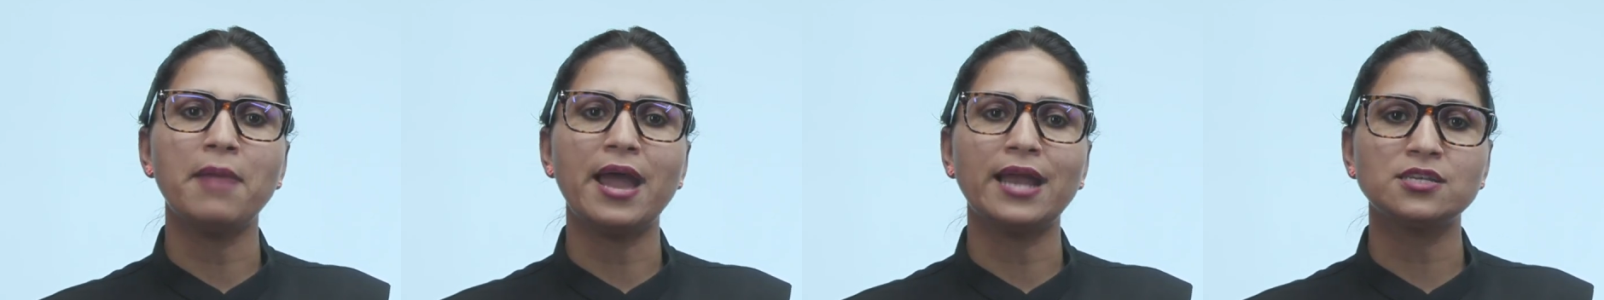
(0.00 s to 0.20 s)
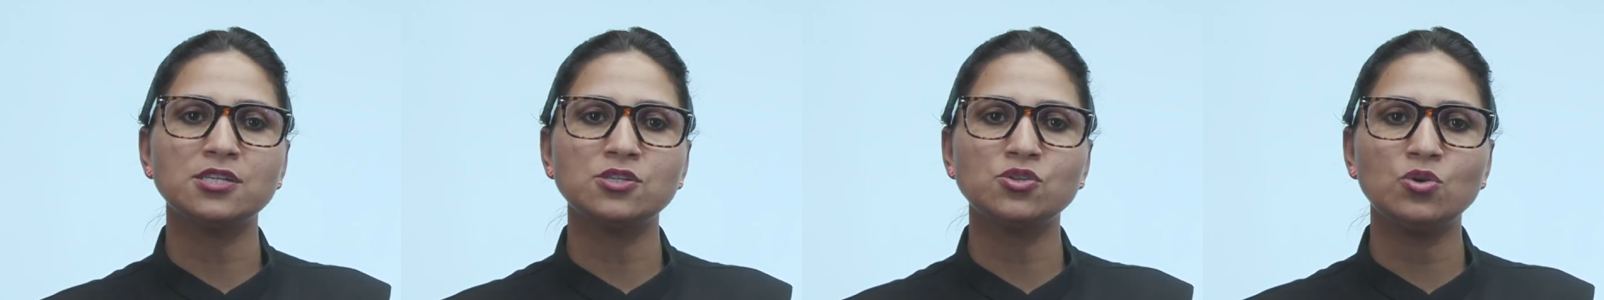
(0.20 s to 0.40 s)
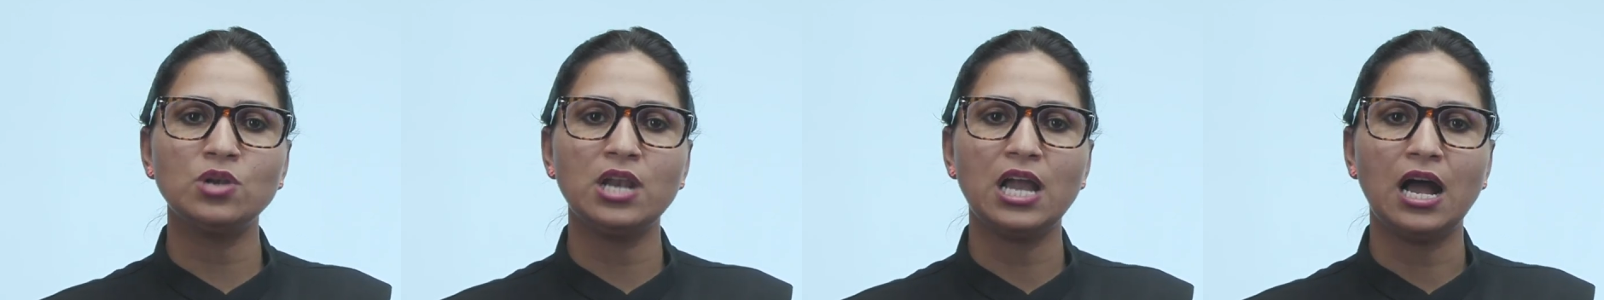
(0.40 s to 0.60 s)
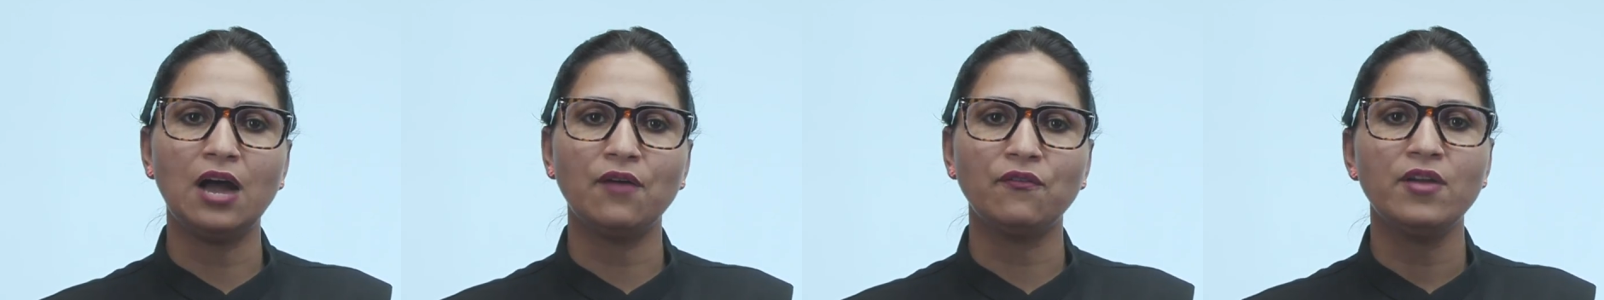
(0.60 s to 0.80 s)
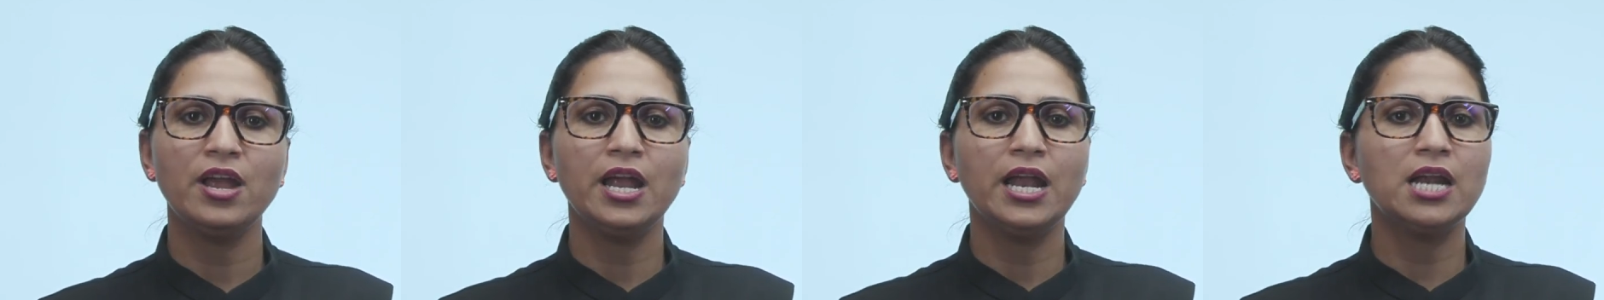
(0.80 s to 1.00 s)
मैटर टू
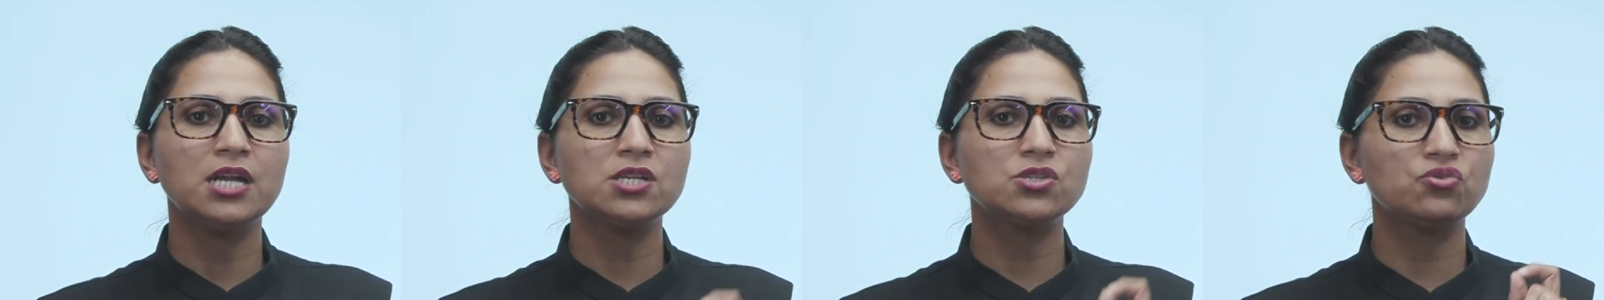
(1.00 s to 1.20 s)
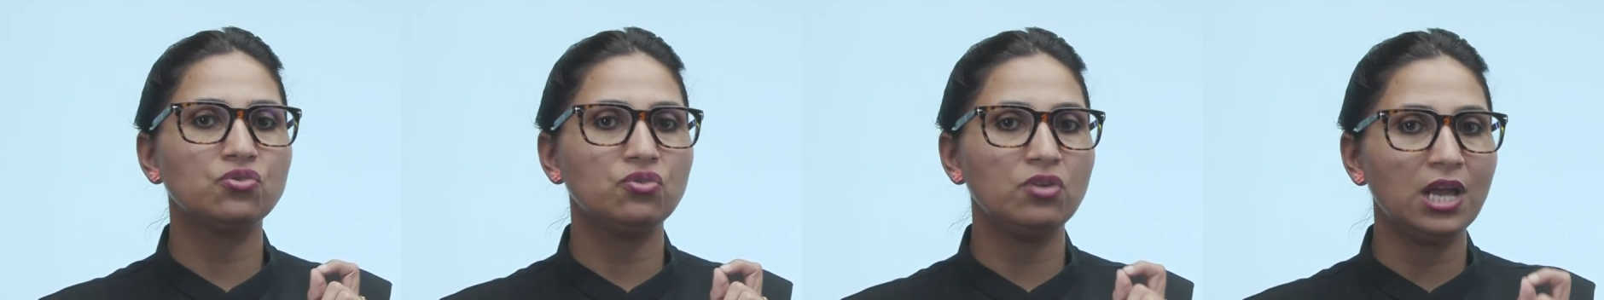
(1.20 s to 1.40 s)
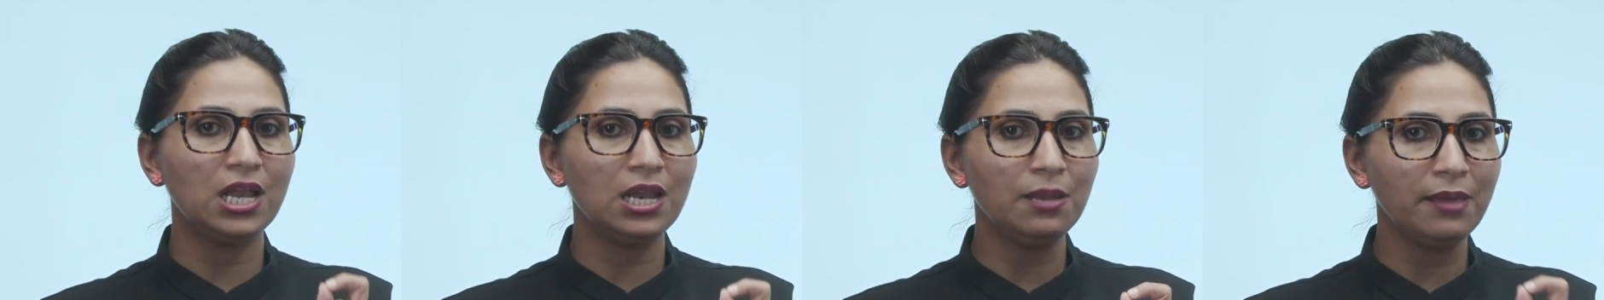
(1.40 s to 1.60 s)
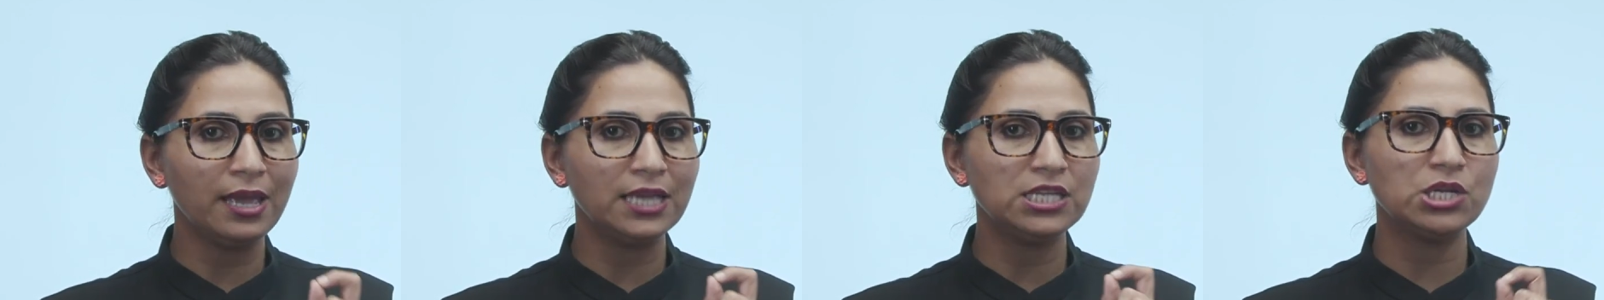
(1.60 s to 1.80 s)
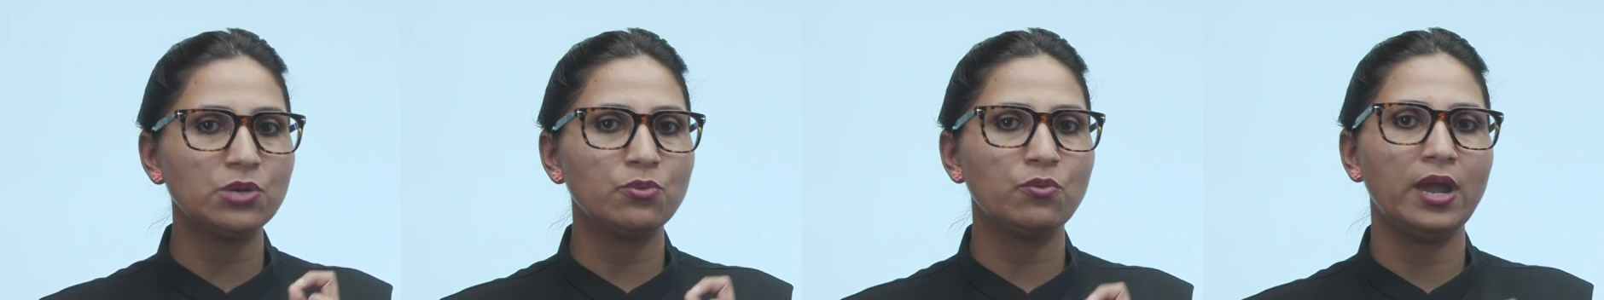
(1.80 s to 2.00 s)
लाव इट्स रियली
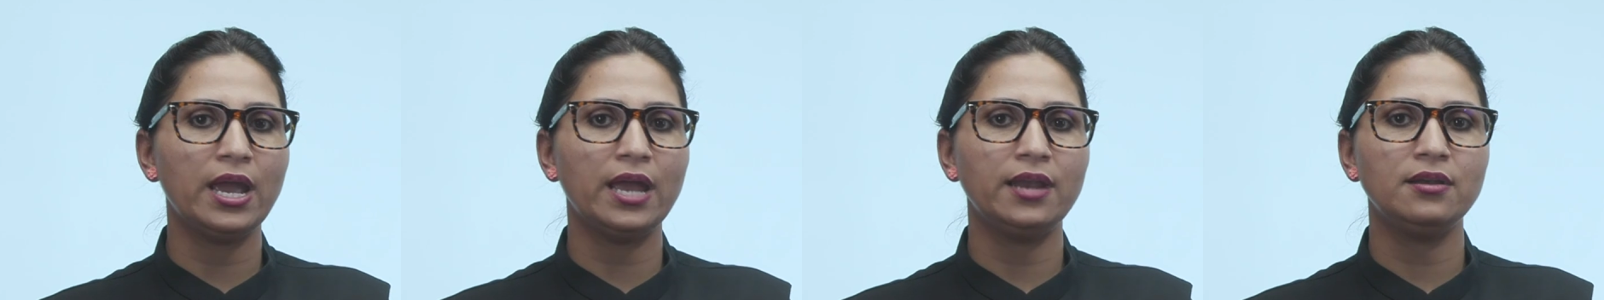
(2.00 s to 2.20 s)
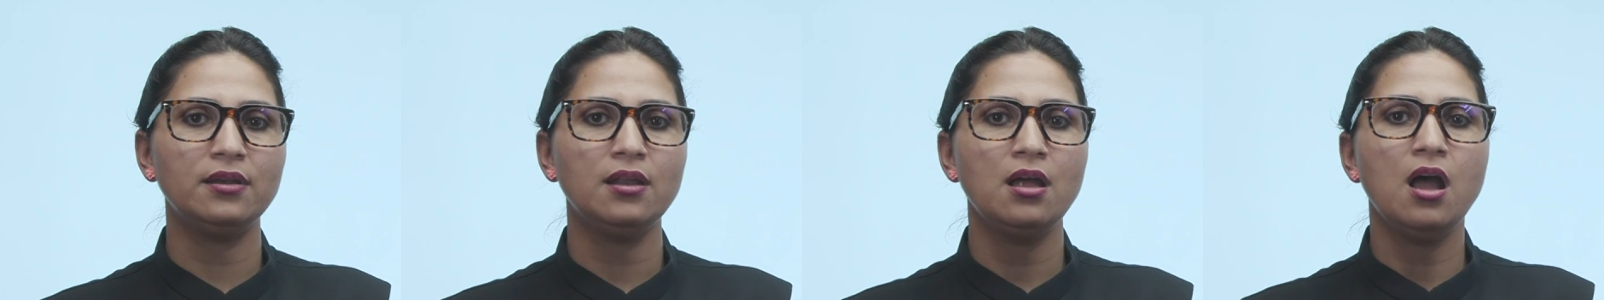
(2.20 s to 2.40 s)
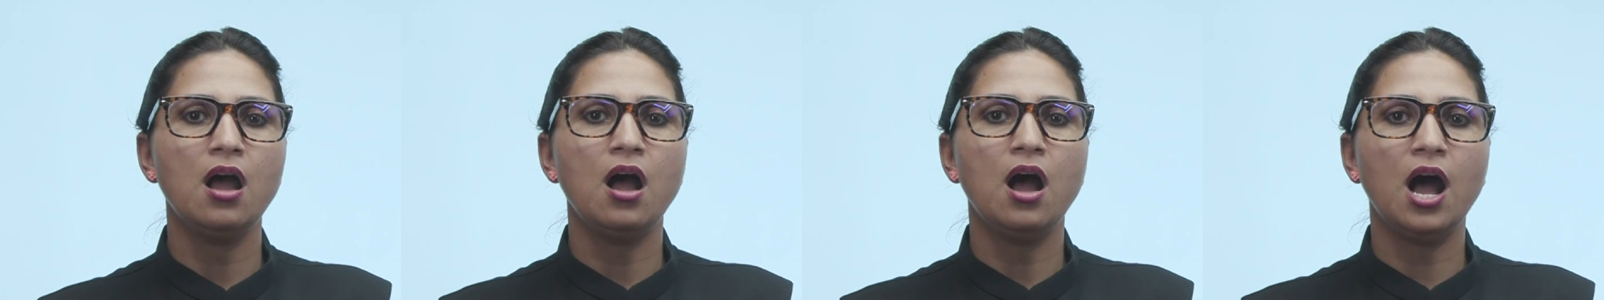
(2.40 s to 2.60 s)
मैजिक मैन